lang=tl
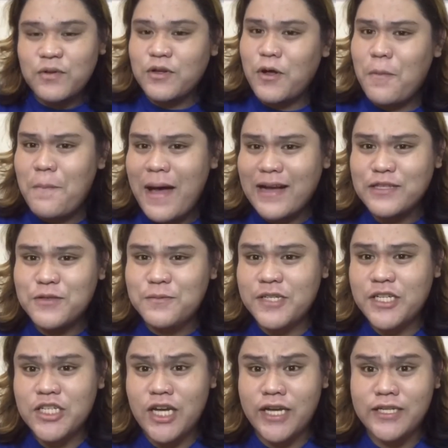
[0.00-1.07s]
Welcome back to my
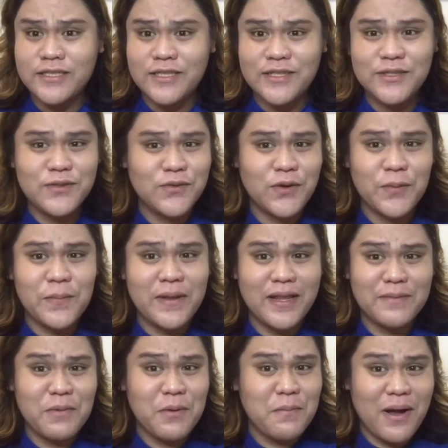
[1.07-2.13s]
channel. This is Lurpil
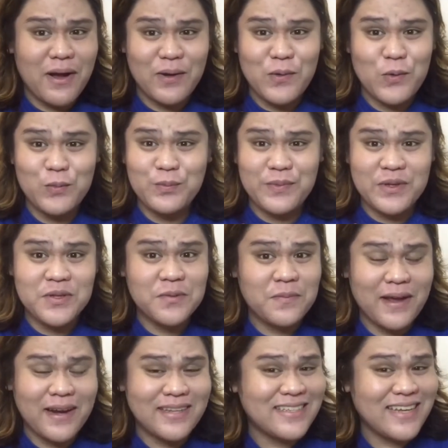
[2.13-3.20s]
at may bagong video
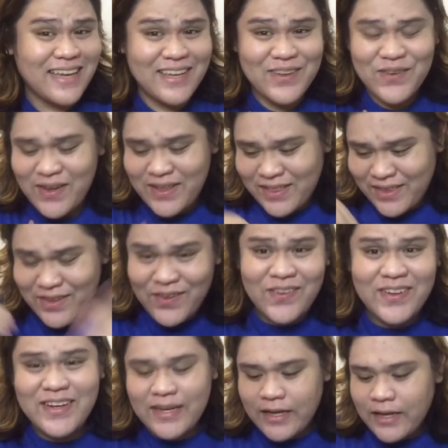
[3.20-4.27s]
para sa inyo. At
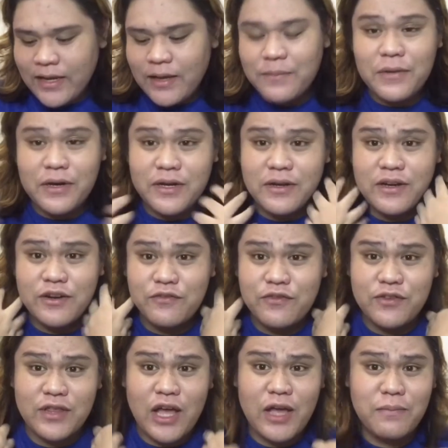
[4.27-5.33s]
yun, mag-review
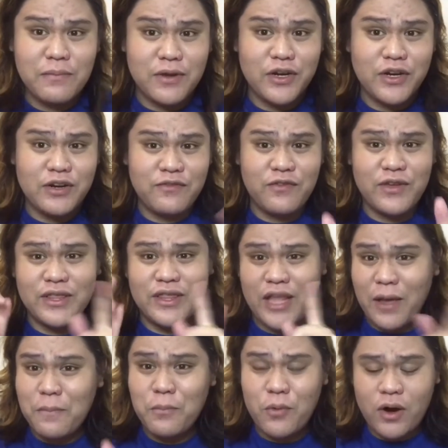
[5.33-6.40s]
tayo at may reviewin
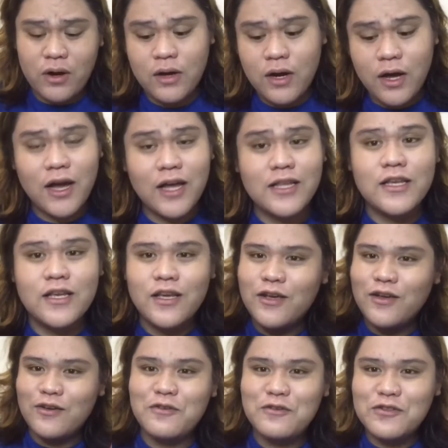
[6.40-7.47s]
tayong product. At
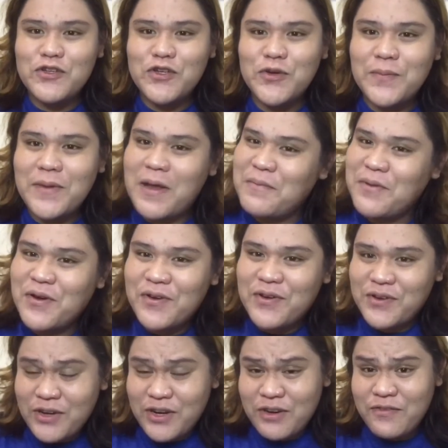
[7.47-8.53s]
kung gusto nyo malaman kung
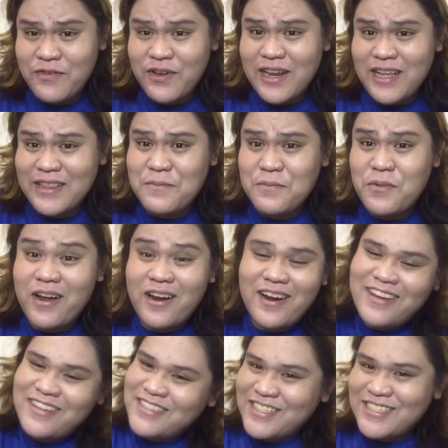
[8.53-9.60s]
ano review natin
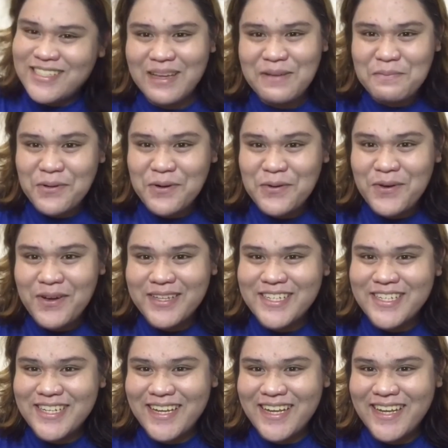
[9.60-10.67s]
product, just keep on
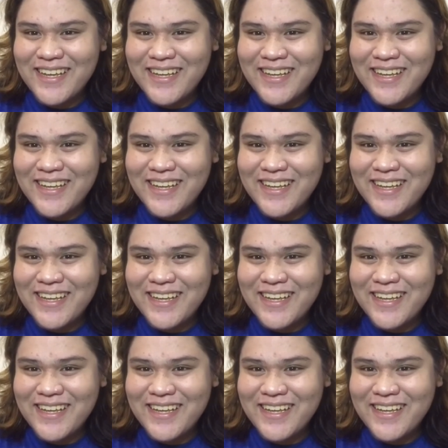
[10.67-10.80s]
watching.